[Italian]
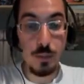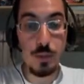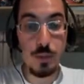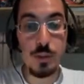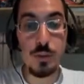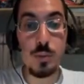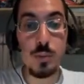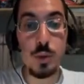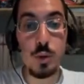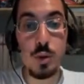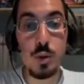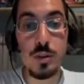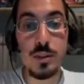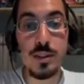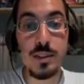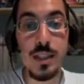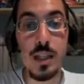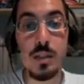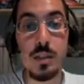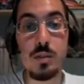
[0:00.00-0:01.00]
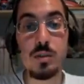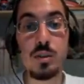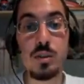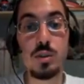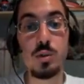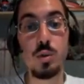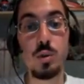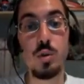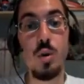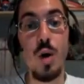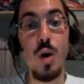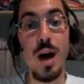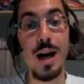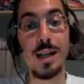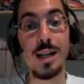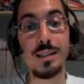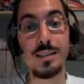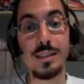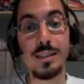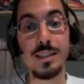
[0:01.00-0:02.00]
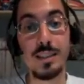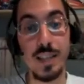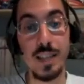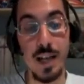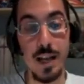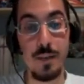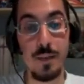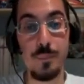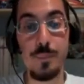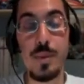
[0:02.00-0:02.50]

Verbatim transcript: questo modo se non sono alti 3.